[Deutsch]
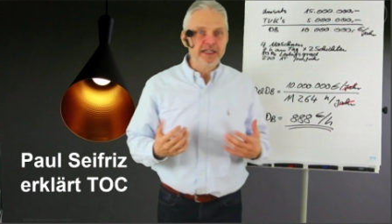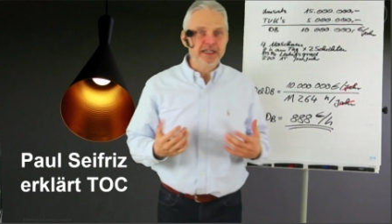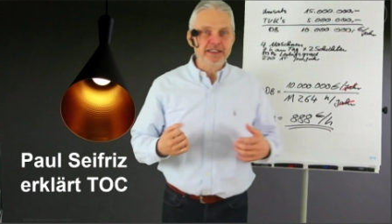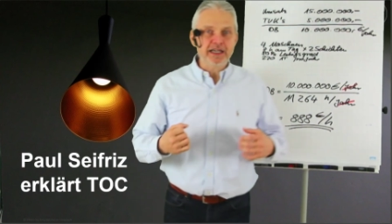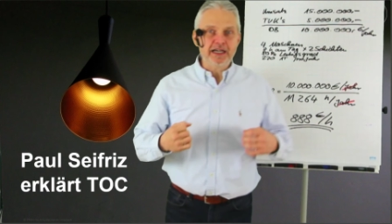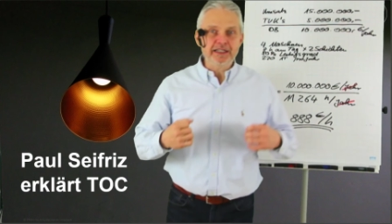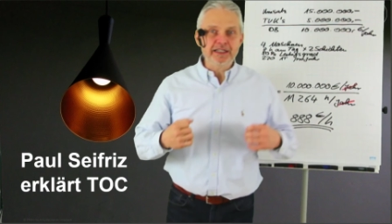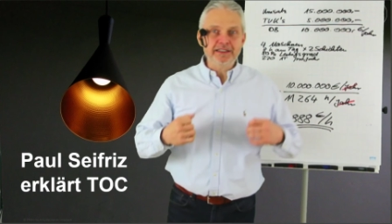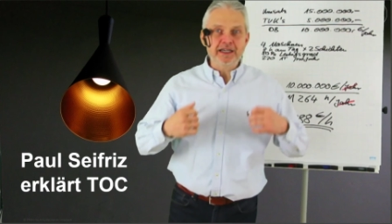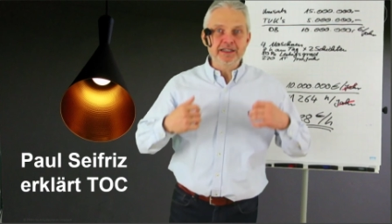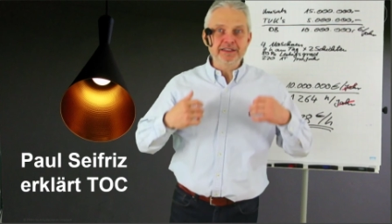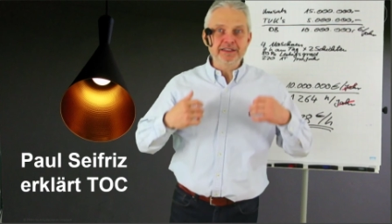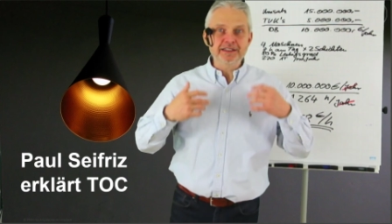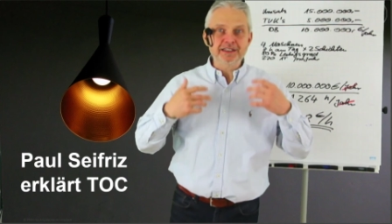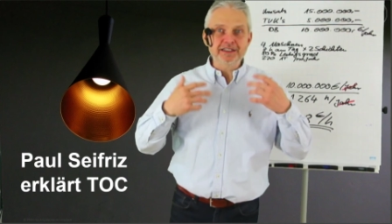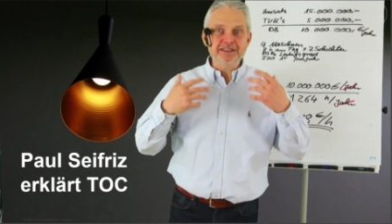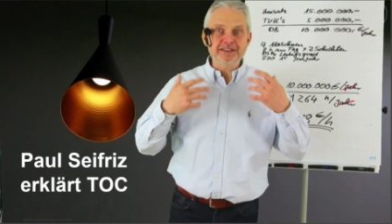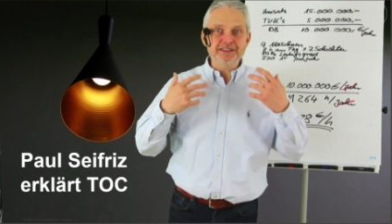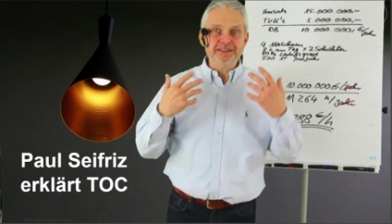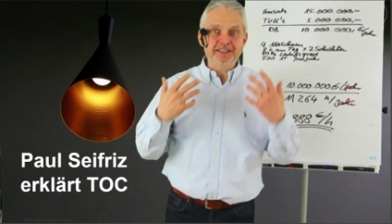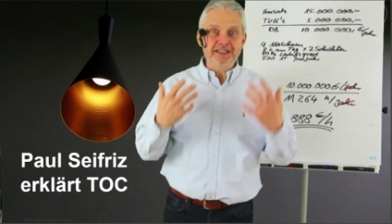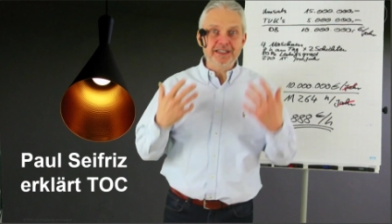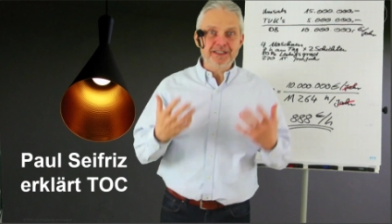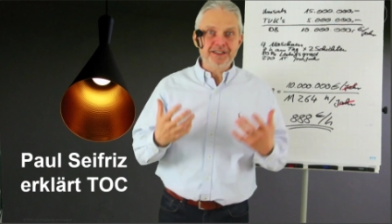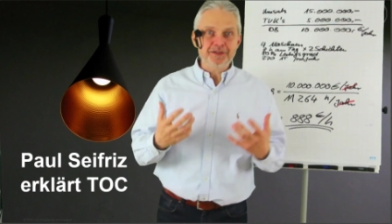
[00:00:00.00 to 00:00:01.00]
ein anderes
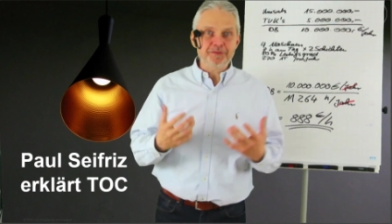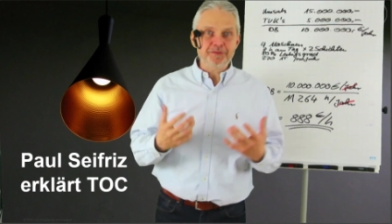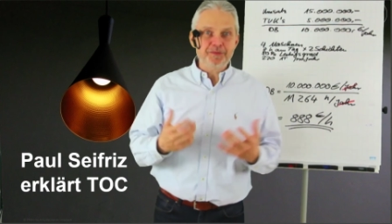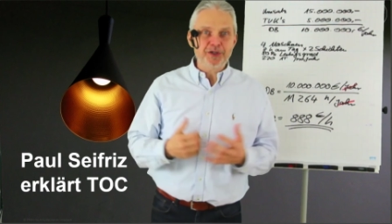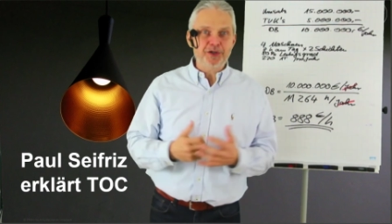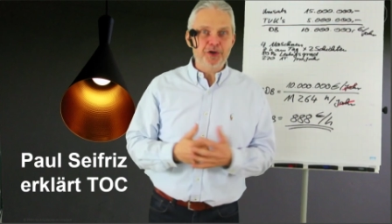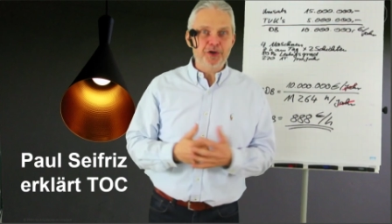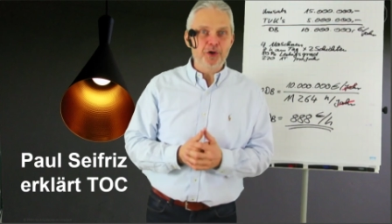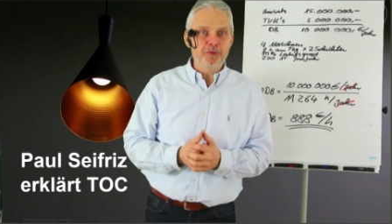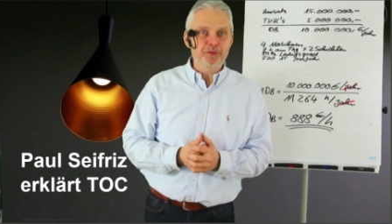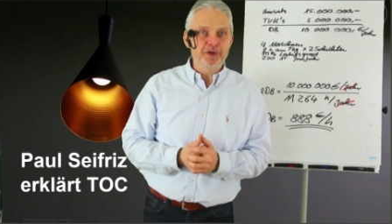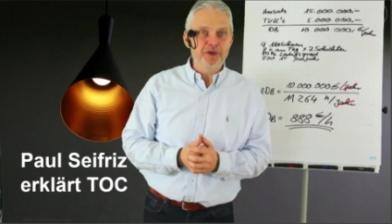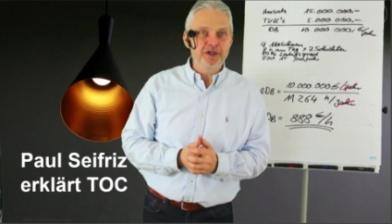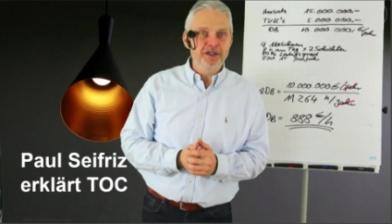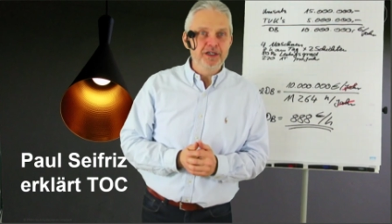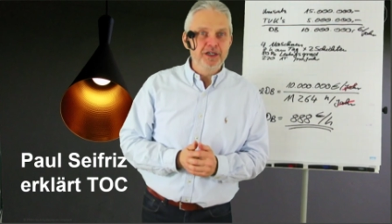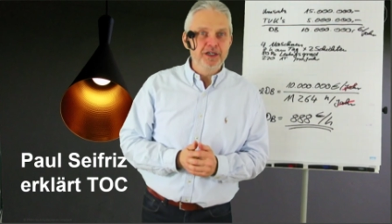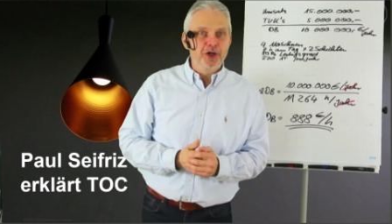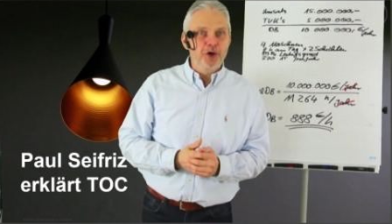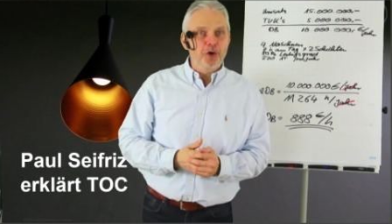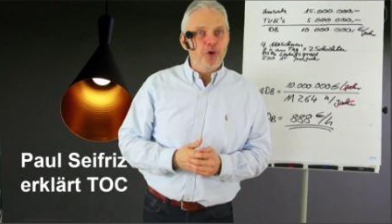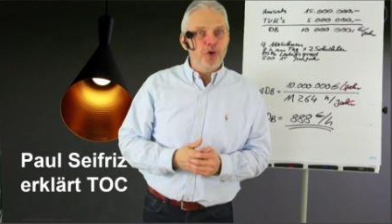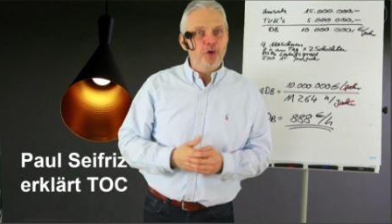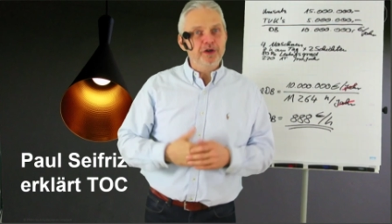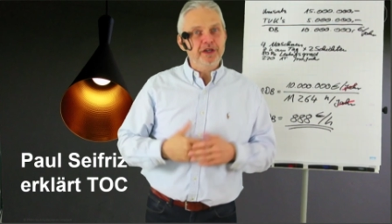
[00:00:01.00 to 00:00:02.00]
Denken bekommen
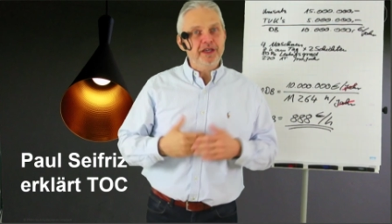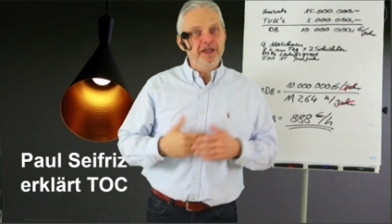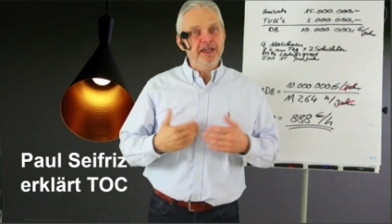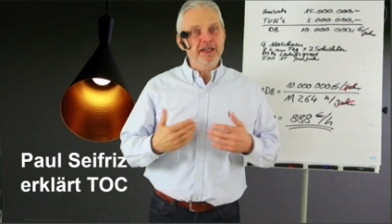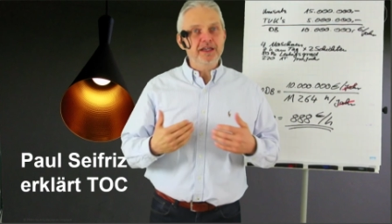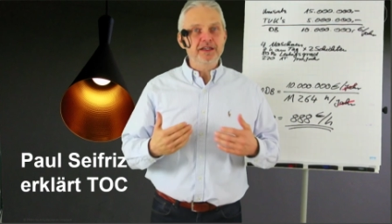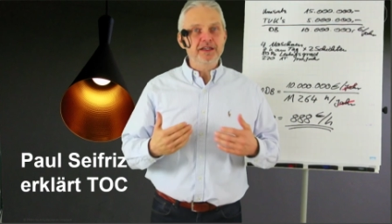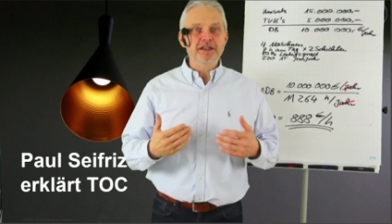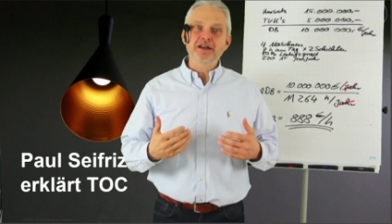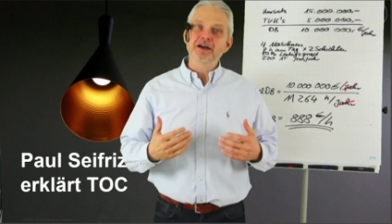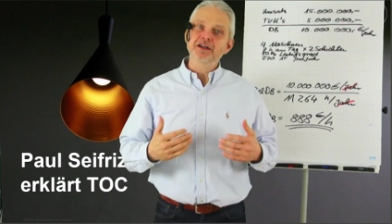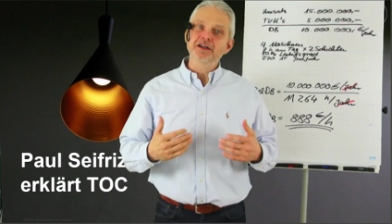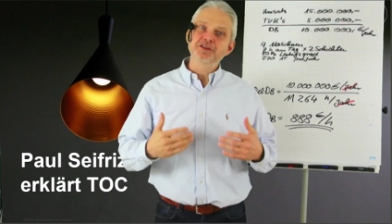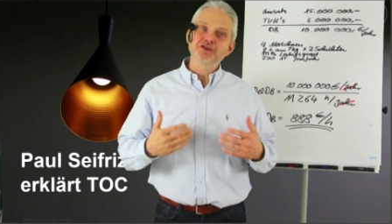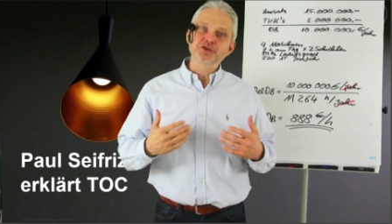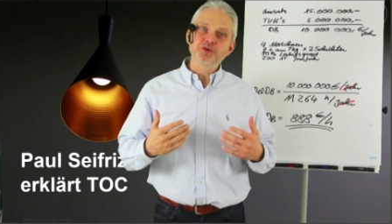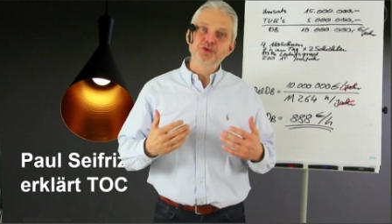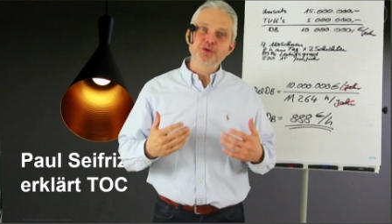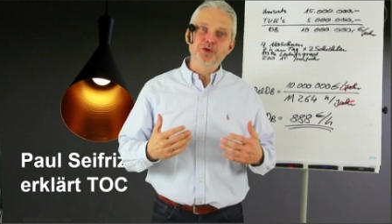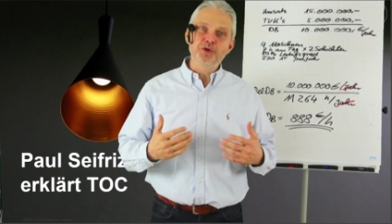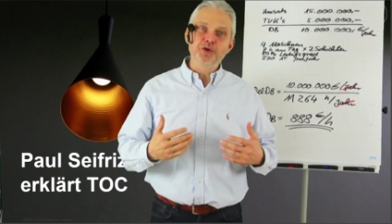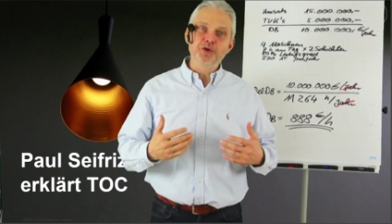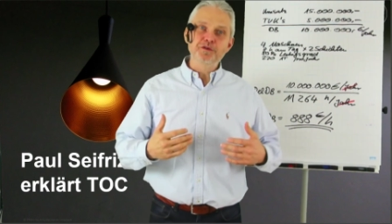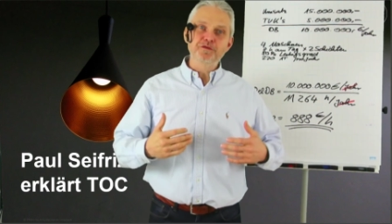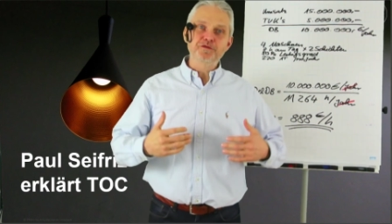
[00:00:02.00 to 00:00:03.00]
und gehen in
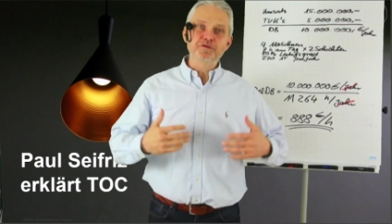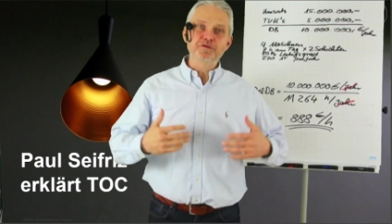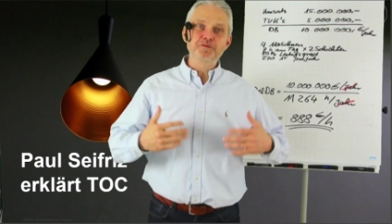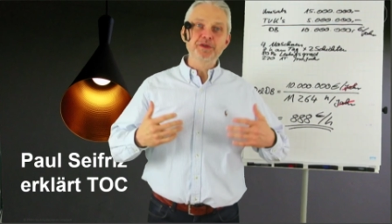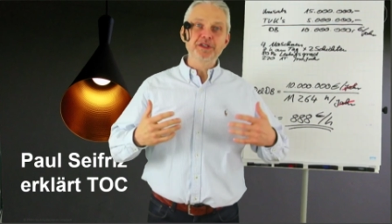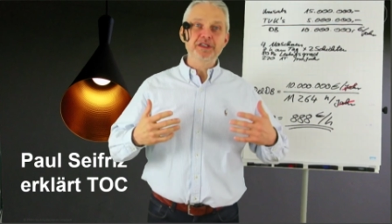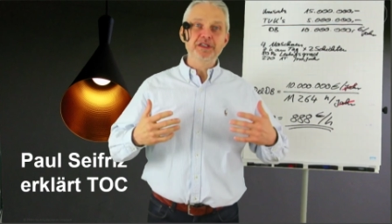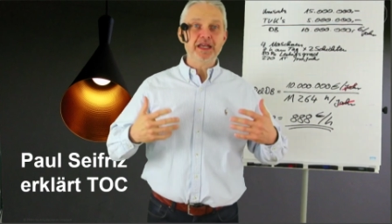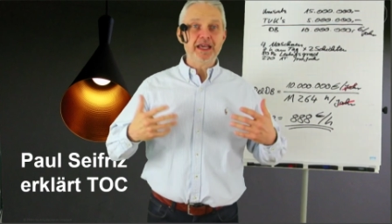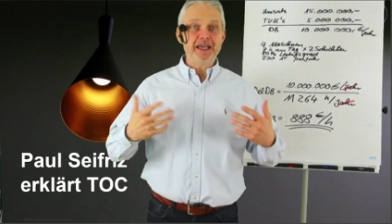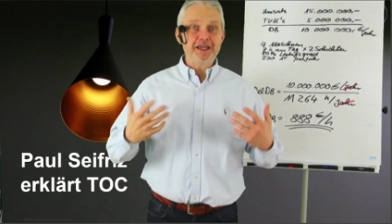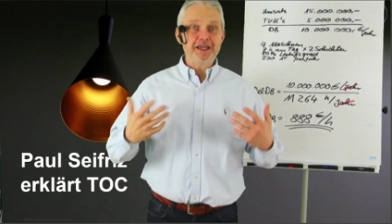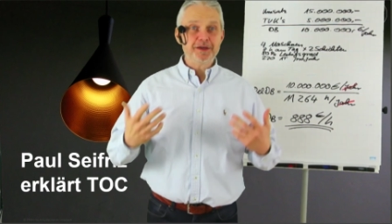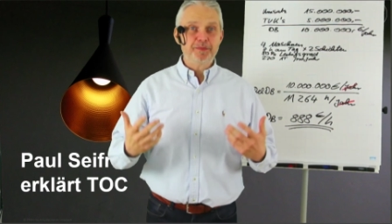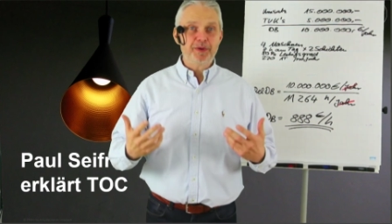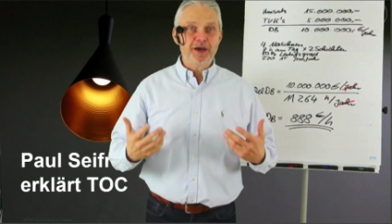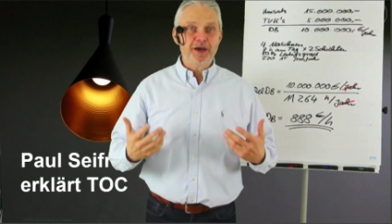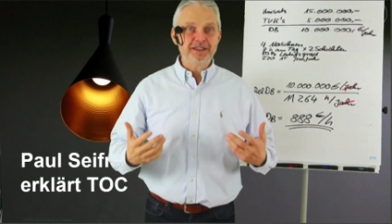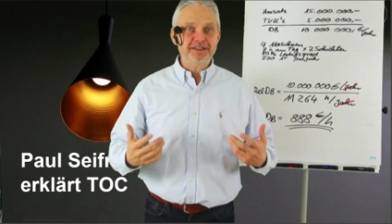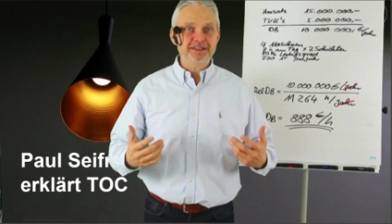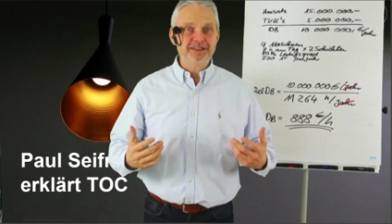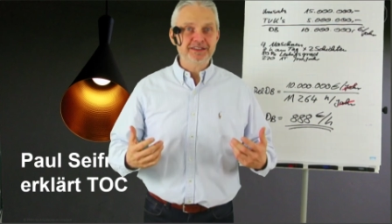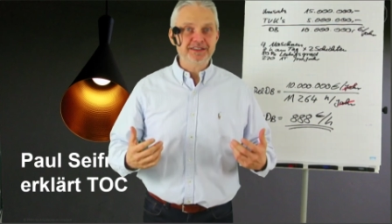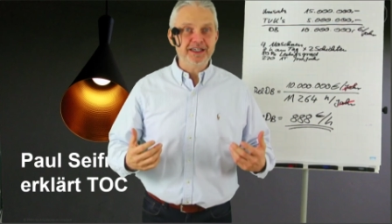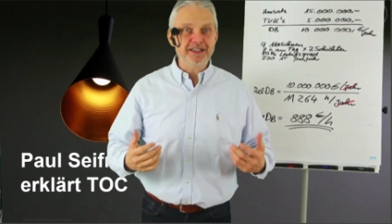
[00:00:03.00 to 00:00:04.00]
Zukunft mit
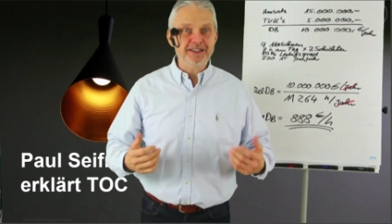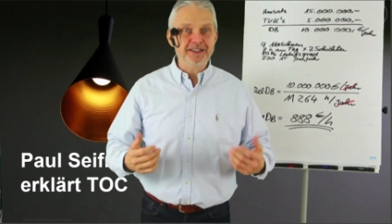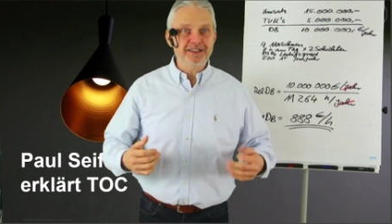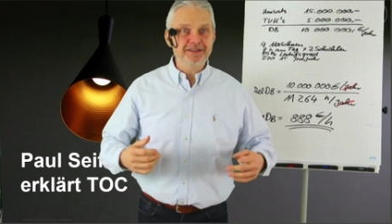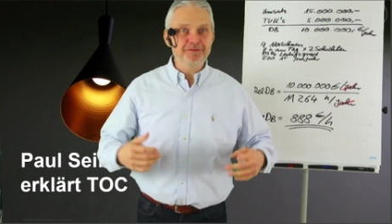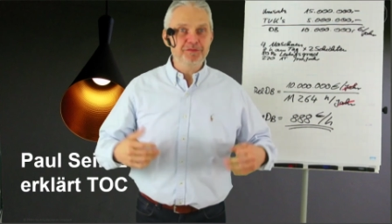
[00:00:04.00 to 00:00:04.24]
Engpasszeiten,